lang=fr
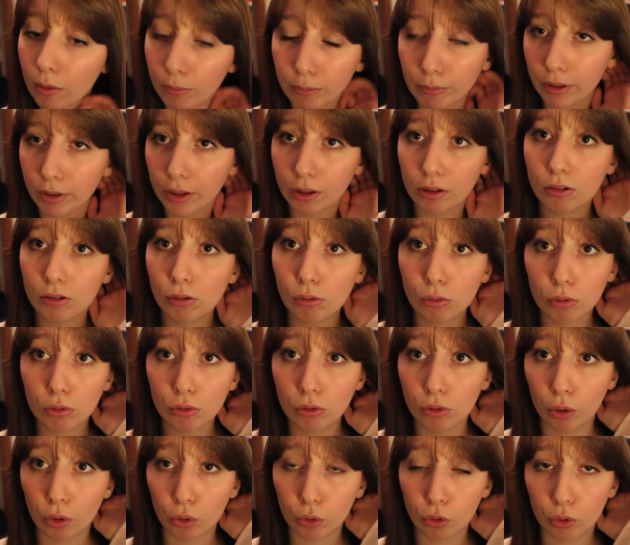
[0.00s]
Mais sinon
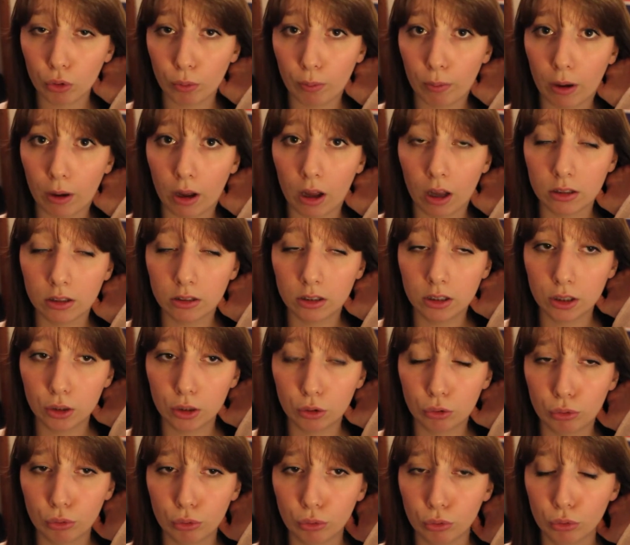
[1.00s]
non, je suis pas
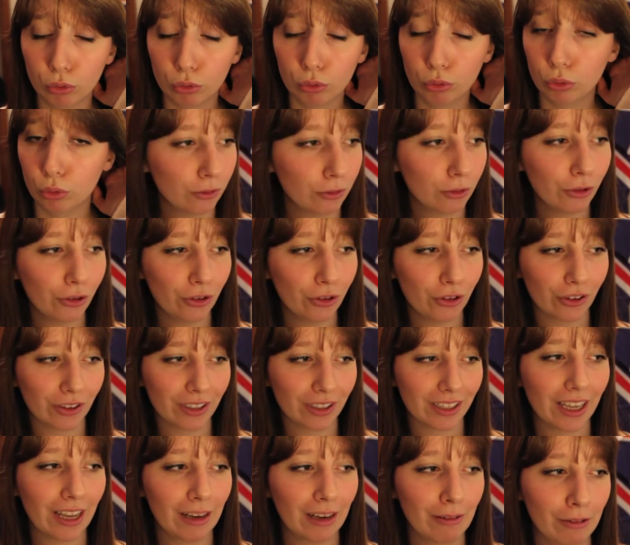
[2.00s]
déçue. 12. Dans
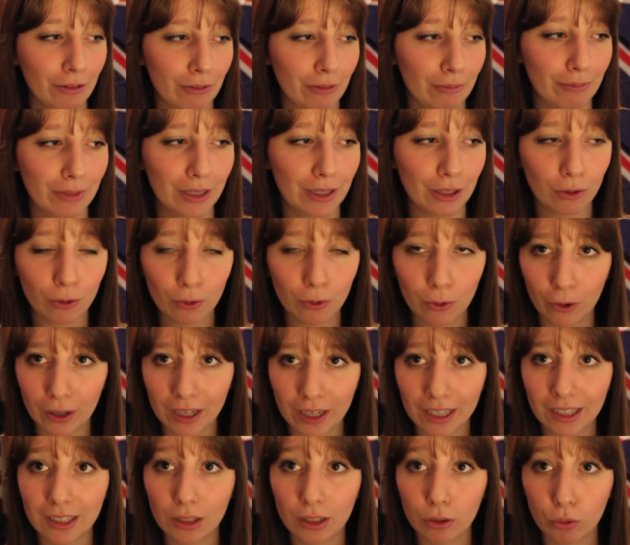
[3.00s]
quelle maison
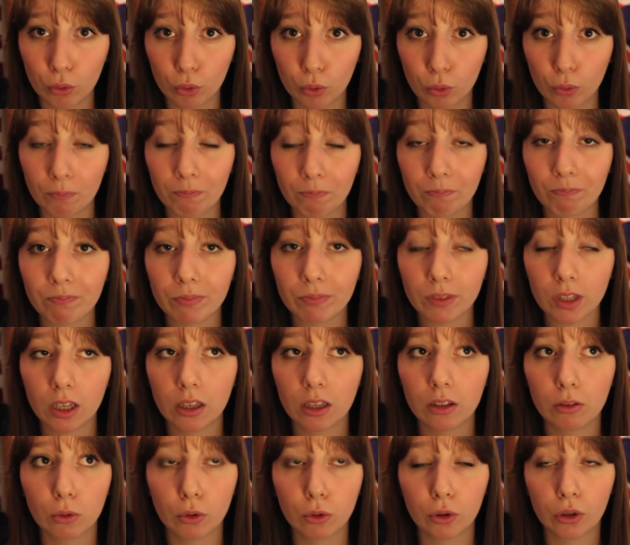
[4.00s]
aurais-tu
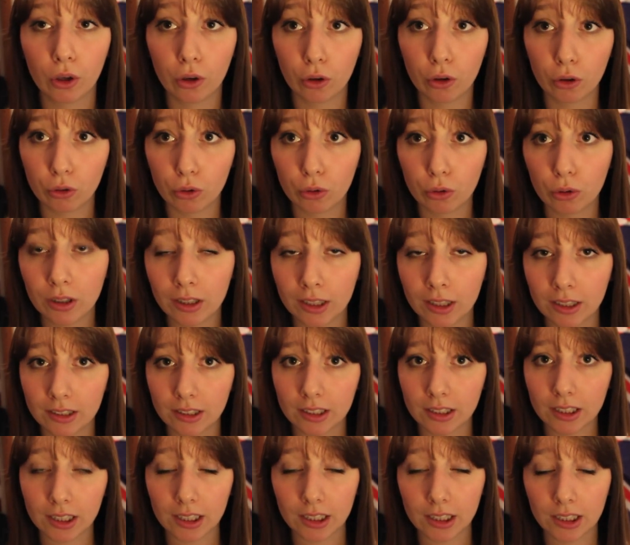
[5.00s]
donc euh, je suis
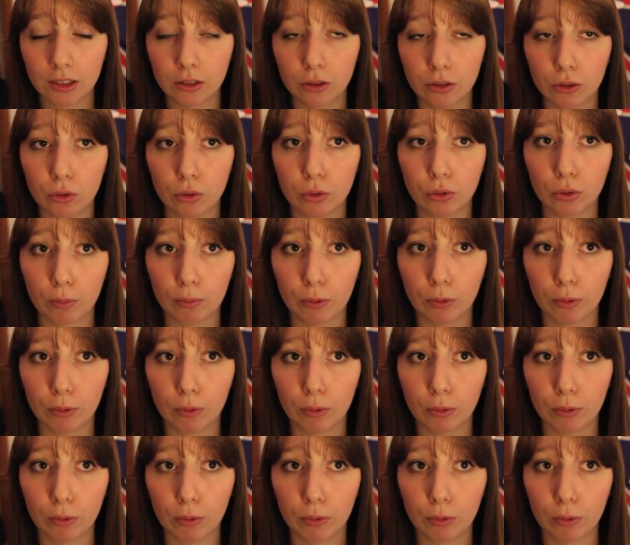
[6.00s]
inscrite sur